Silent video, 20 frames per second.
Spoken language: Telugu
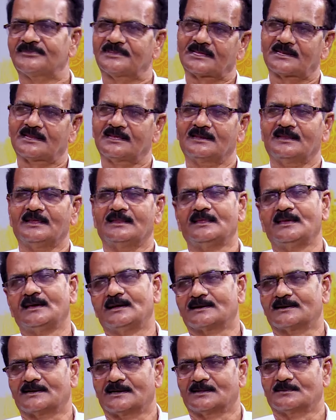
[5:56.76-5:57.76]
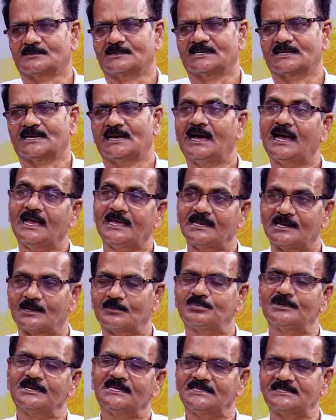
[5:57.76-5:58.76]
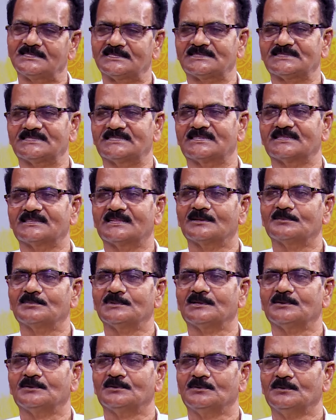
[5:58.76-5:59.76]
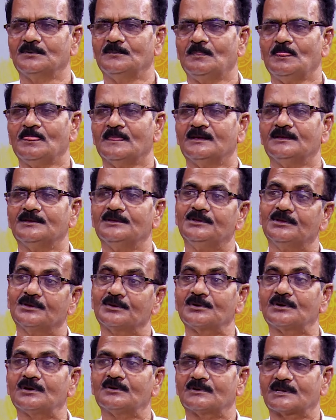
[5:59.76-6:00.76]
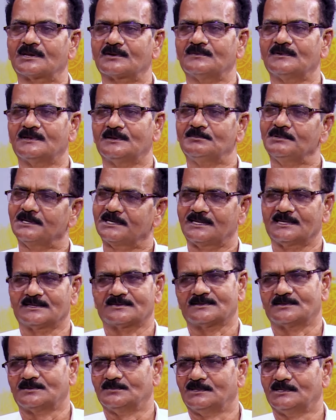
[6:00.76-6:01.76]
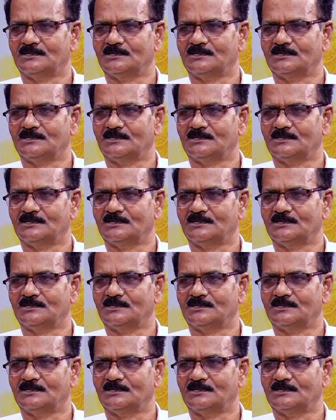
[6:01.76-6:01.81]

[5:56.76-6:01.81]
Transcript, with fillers: సరేనే అని అంటాడు అనమాట ఆయన అప్పుడు ఏం చేస్తాడంటే దాని పేరు ఎరుక వరం అని పెట్టేస్తాడు